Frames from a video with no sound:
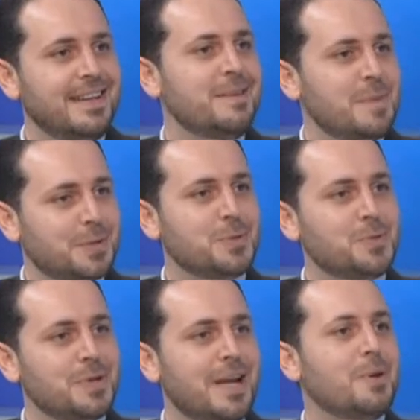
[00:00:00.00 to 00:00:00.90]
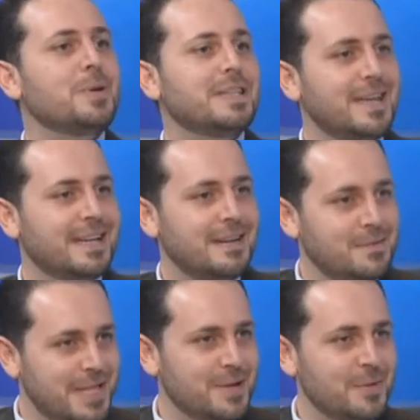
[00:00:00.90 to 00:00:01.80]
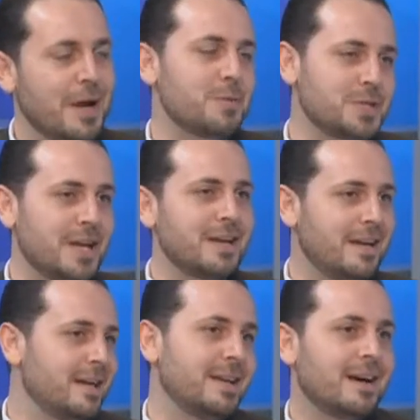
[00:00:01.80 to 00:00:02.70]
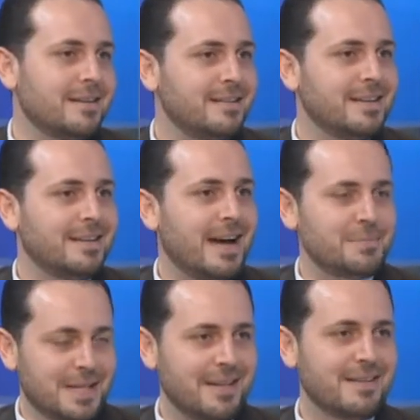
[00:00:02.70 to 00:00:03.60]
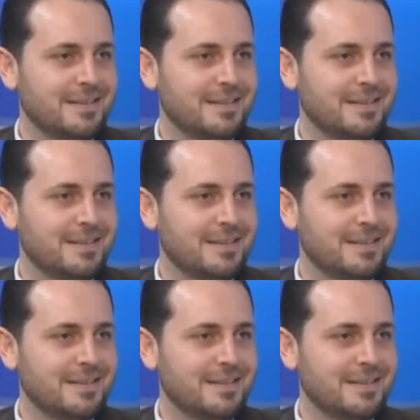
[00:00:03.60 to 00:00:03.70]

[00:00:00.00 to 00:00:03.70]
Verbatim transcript: للمدخول أو للدخل السنوي أو الشهري اللي نحن عم الاطلاق